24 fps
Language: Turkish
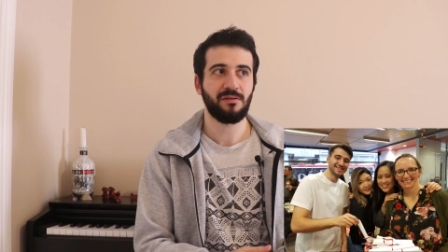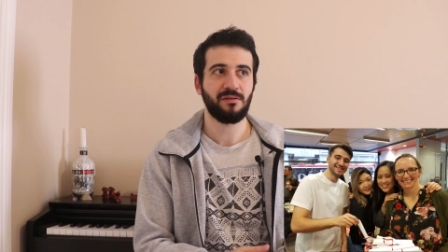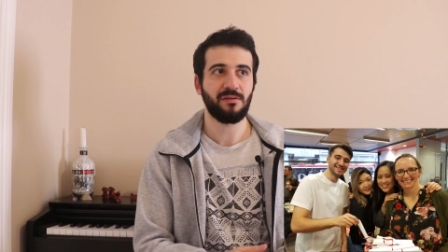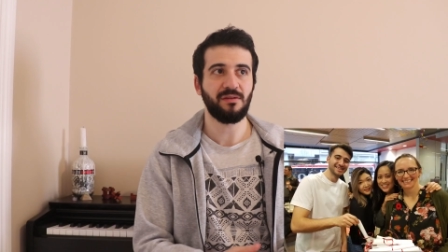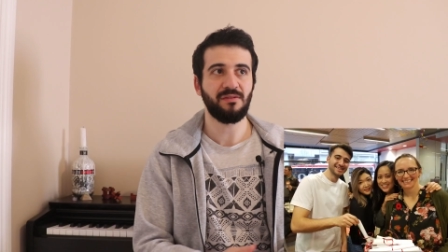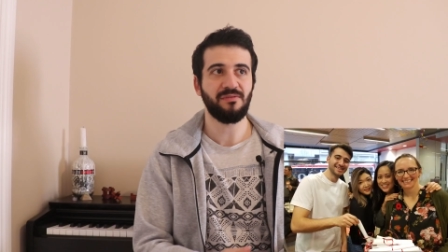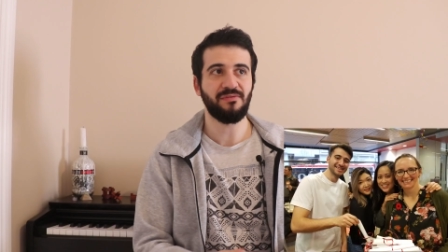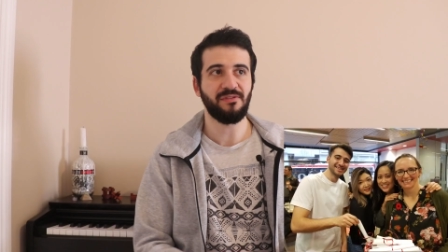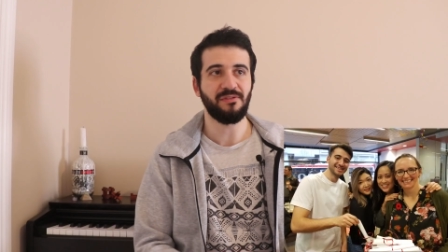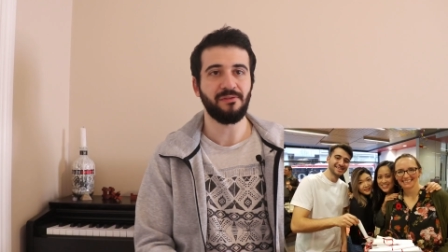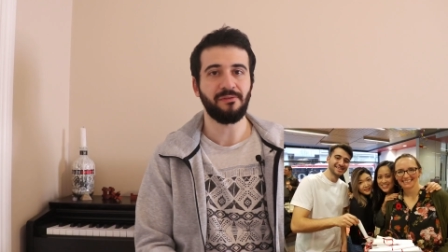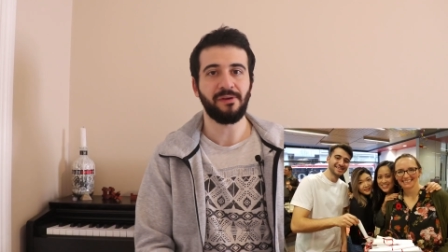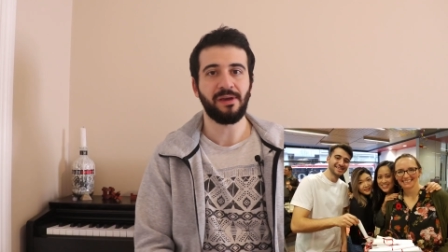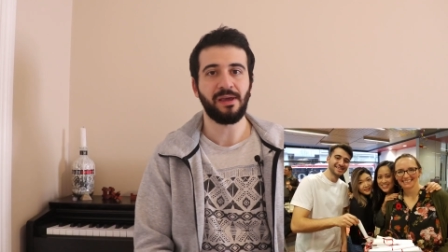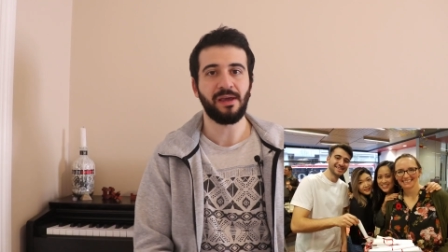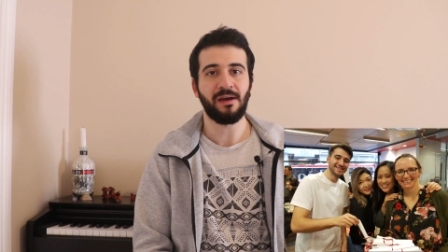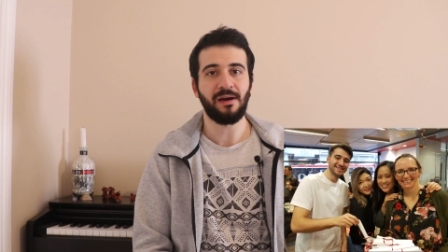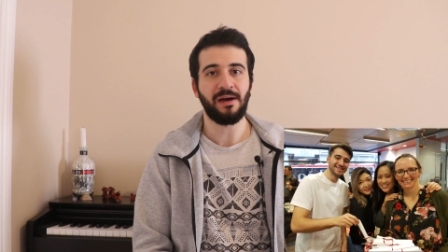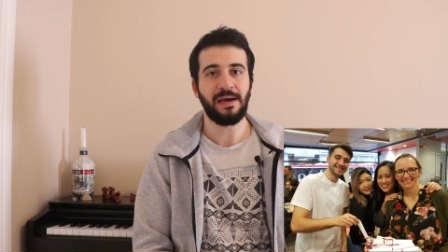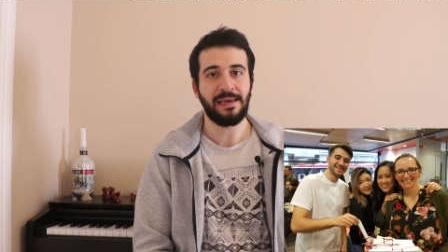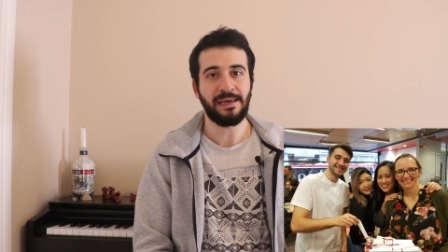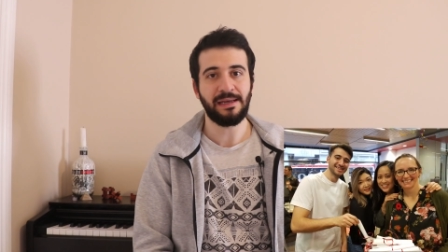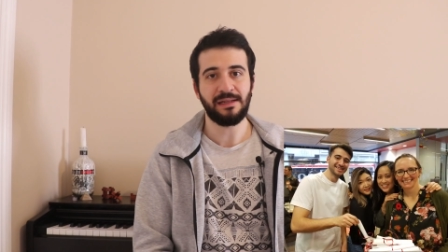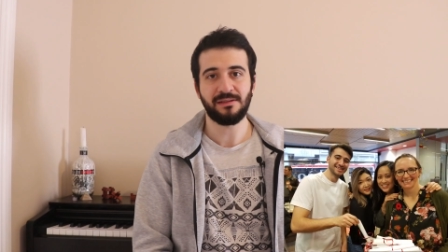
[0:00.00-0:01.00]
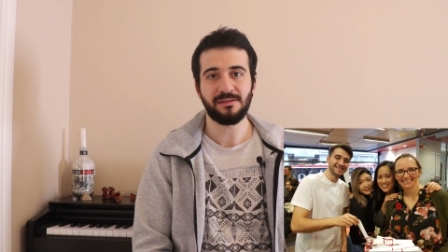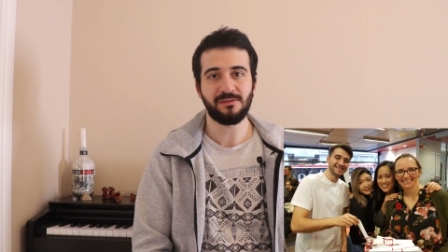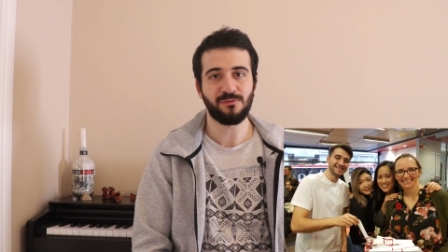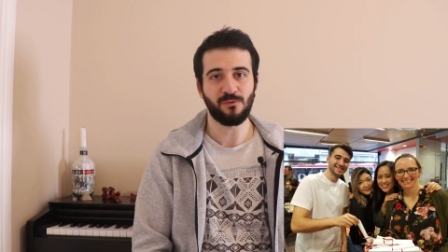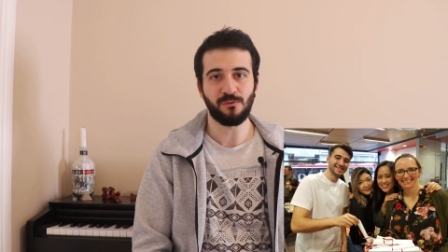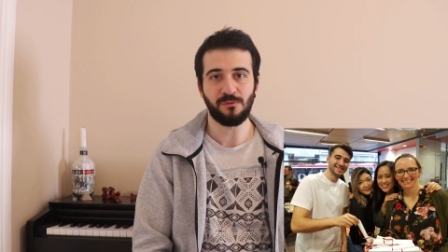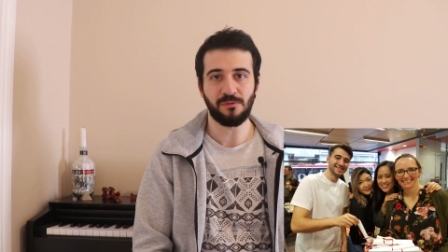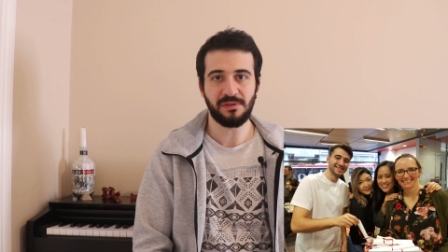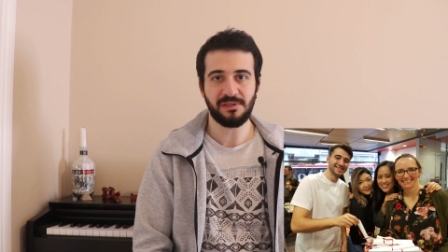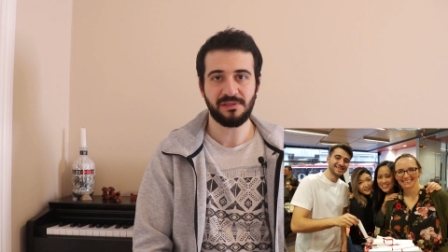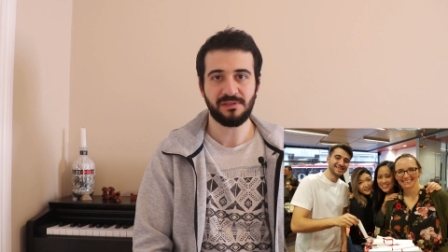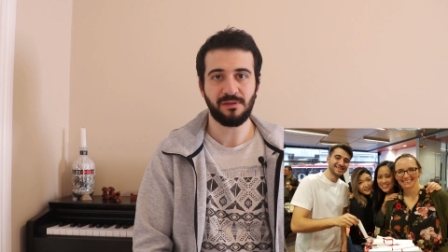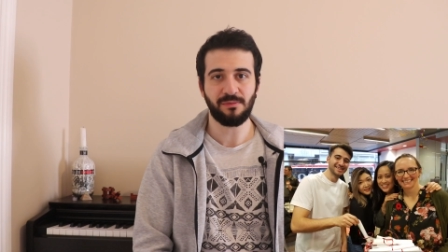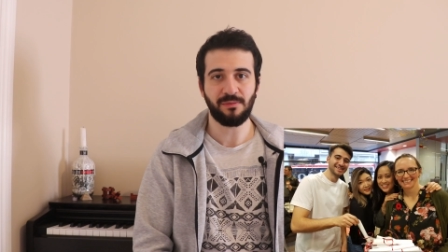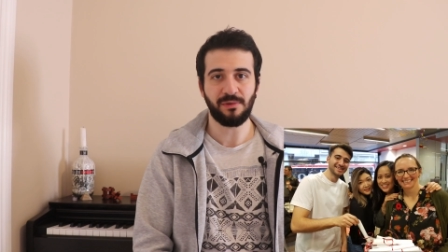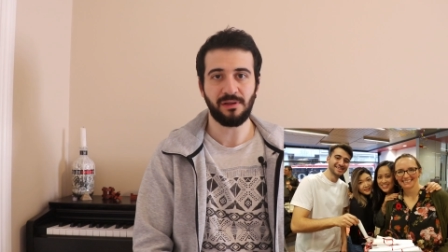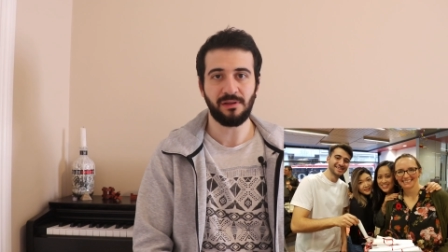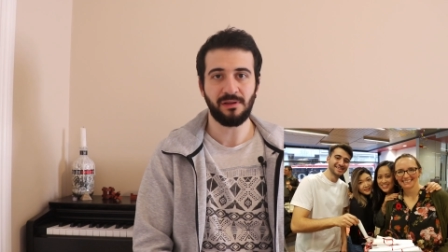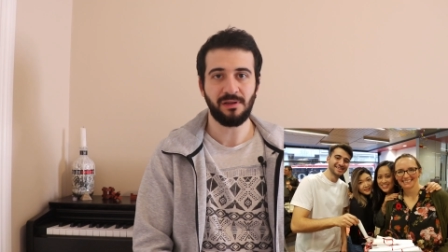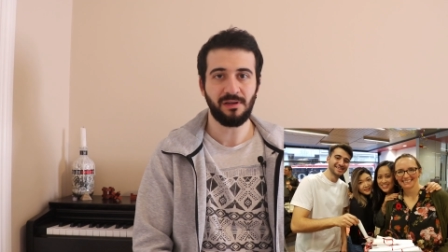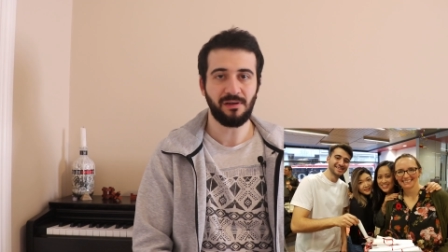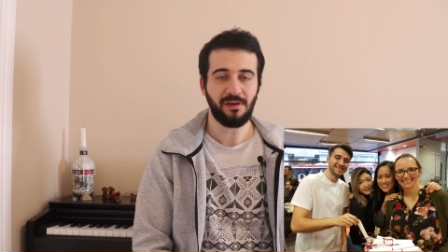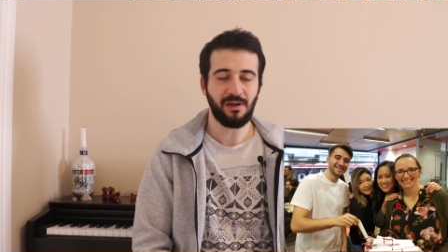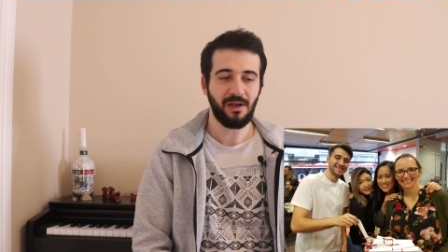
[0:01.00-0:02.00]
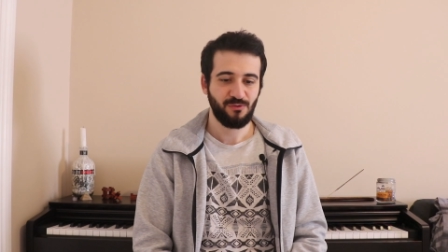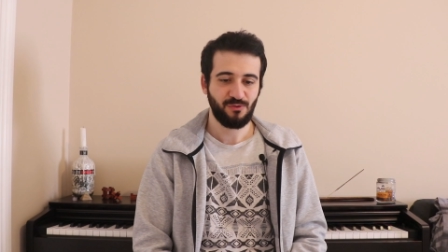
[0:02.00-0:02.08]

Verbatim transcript: TOEFL veya IELTS notu istemediler.